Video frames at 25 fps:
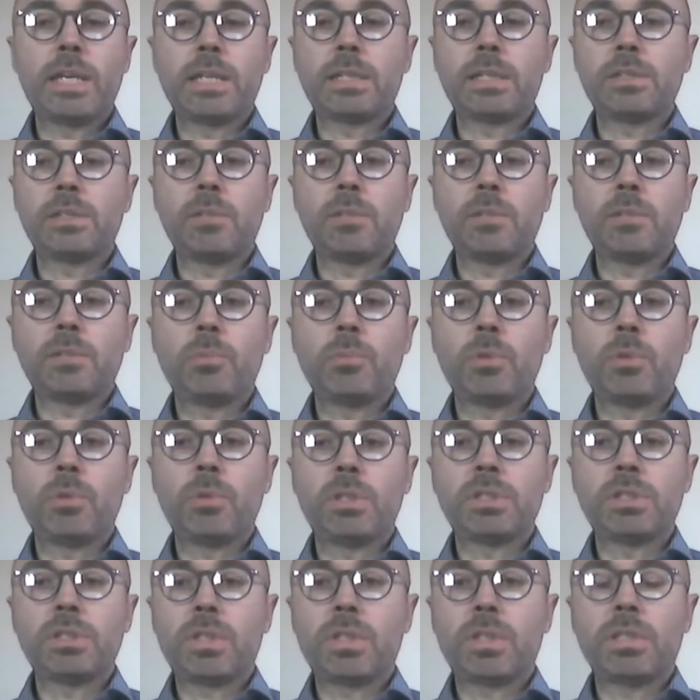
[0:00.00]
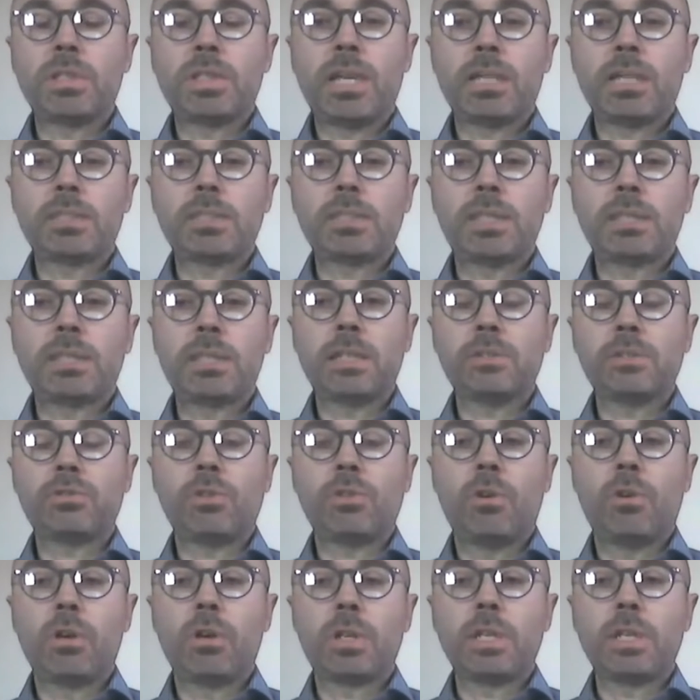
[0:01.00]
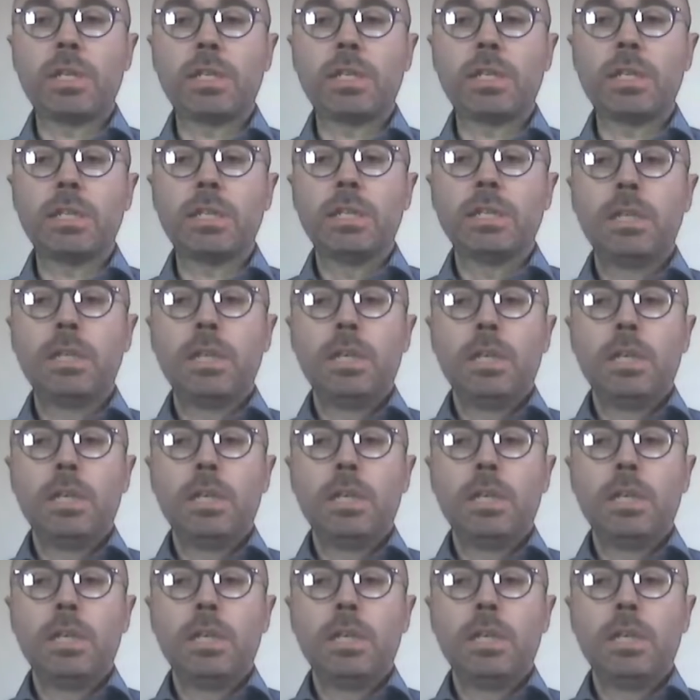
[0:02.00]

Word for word: ad esempio la già citata Diasorin,